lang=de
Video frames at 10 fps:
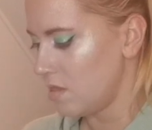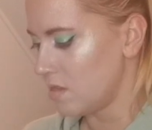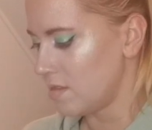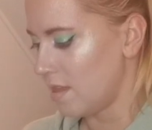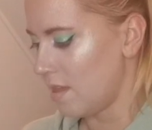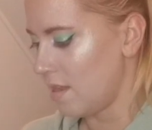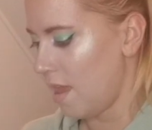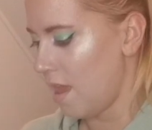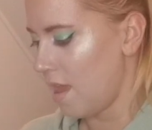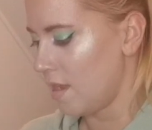Ist das dann
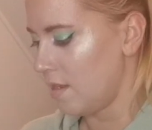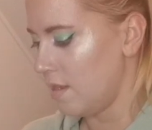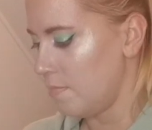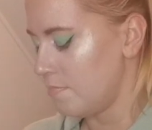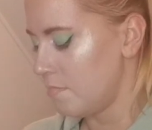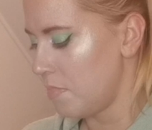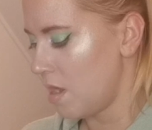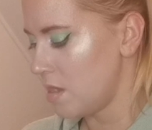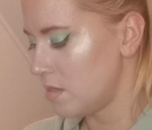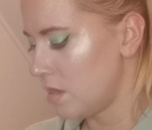ein
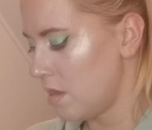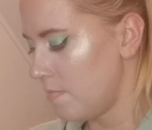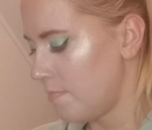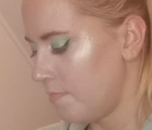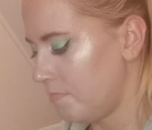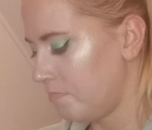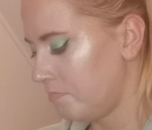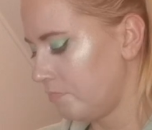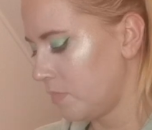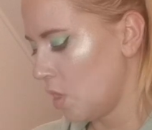Lippenbalsam?
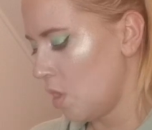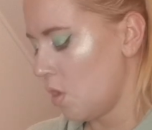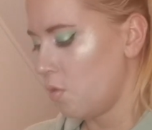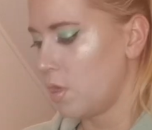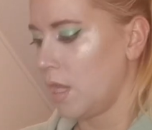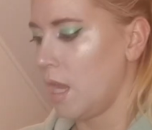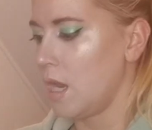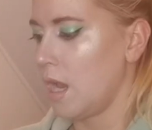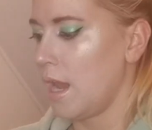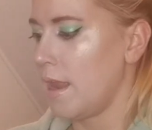Oder
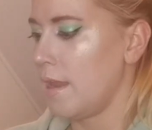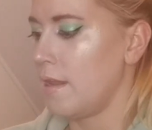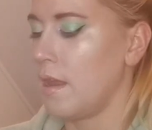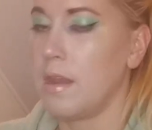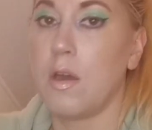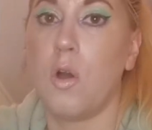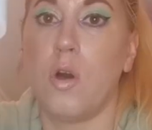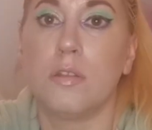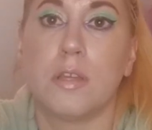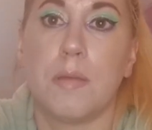generell ein, ein
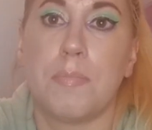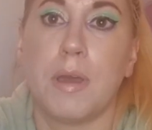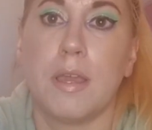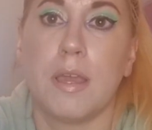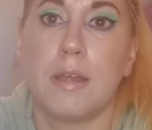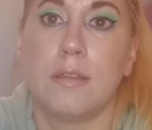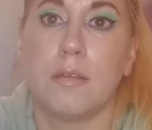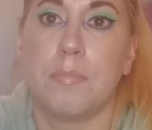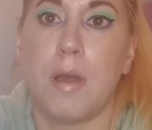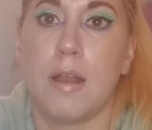
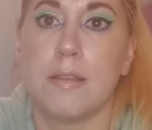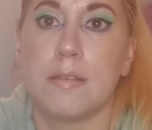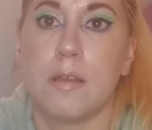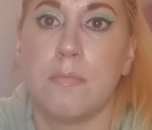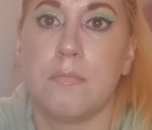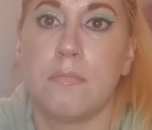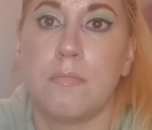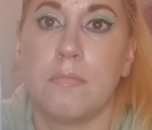hautreparierender Balsam?